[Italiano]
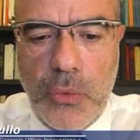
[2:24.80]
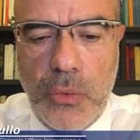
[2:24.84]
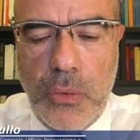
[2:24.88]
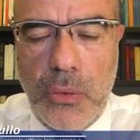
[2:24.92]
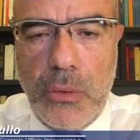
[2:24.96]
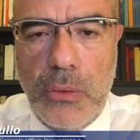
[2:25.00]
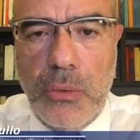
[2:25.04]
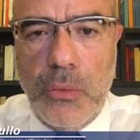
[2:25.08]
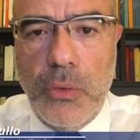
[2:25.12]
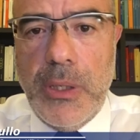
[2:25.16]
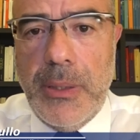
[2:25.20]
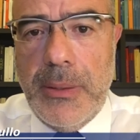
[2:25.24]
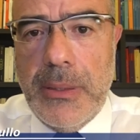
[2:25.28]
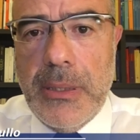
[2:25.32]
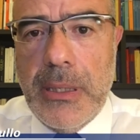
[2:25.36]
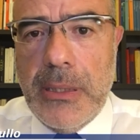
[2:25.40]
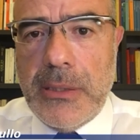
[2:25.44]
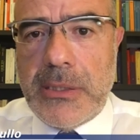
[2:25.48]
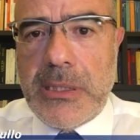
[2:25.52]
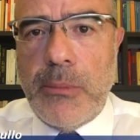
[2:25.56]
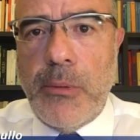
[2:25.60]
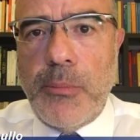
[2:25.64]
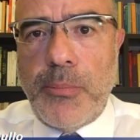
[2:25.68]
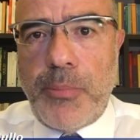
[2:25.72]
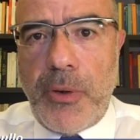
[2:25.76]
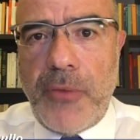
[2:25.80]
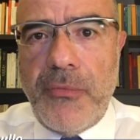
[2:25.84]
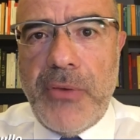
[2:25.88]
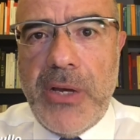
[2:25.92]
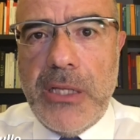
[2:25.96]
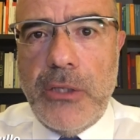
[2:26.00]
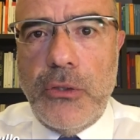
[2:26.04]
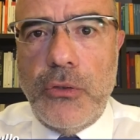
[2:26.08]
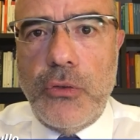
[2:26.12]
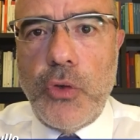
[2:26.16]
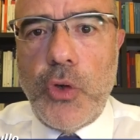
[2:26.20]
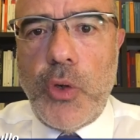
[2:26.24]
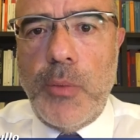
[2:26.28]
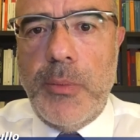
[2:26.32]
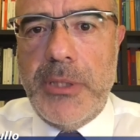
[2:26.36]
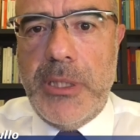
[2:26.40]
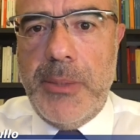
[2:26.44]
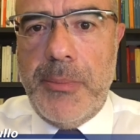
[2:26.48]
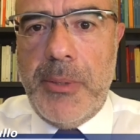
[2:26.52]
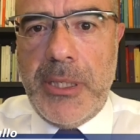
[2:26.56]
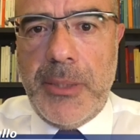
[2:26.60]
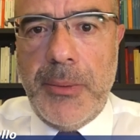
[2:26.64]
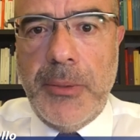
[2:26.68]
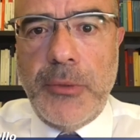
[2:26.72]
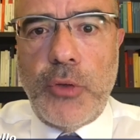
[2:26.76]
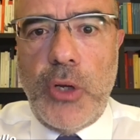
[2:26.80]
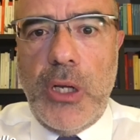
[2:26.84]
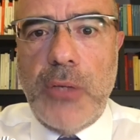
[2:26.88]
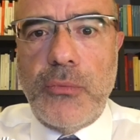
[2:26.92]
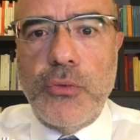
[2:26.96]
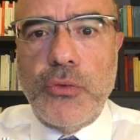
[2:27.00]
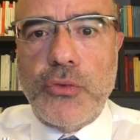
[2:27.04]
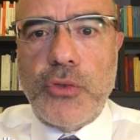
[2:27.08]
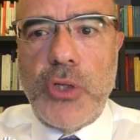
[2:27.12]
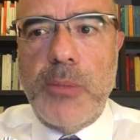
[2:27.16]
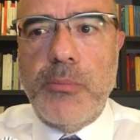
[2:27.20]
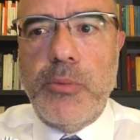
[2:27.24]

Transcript: noi stiamo provando come Dipartimento della Funzione